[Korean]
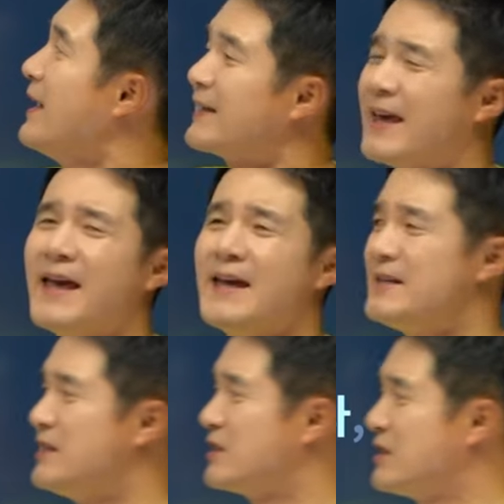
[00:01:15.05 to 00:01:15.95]
걔
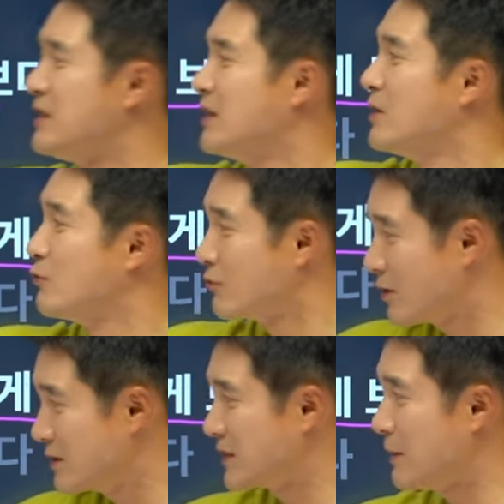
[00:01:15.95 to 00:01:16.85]
잊으,
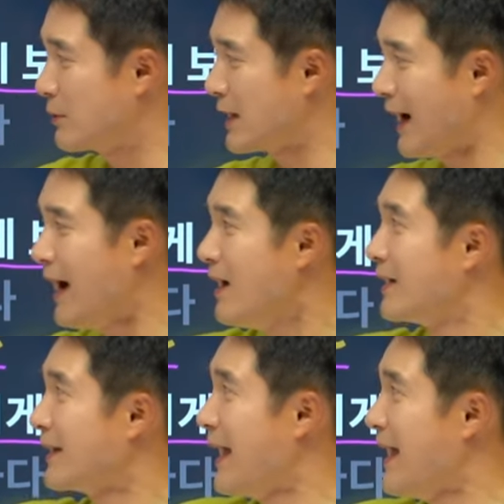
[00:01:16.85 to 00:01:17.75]
뚫어지게 보다.
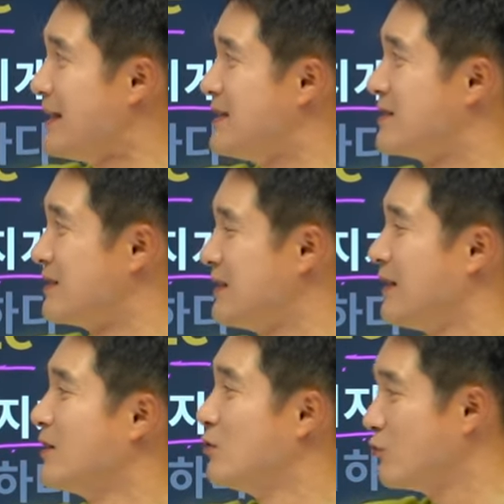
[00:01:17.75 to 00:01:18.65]
걔 잊으,
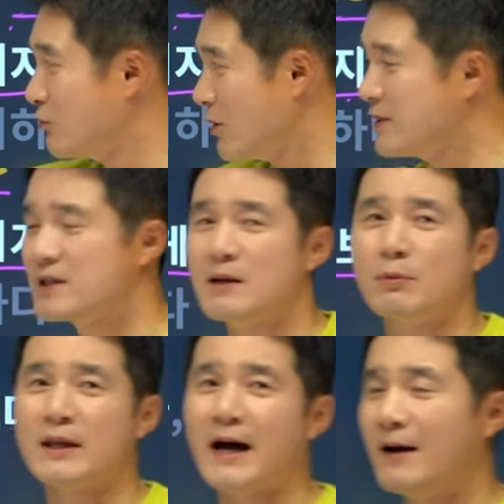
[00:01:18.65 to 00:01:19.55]
뚫어지게
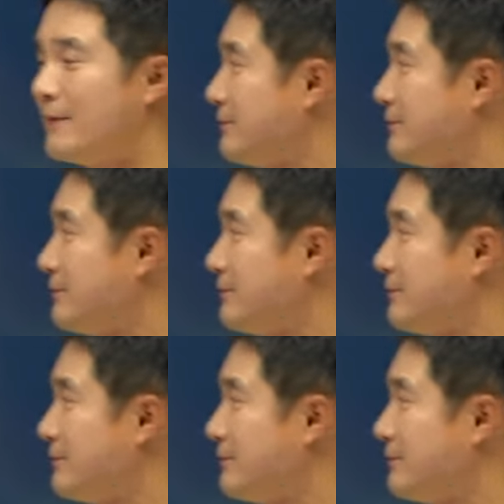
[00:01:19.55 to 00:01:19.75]
보다.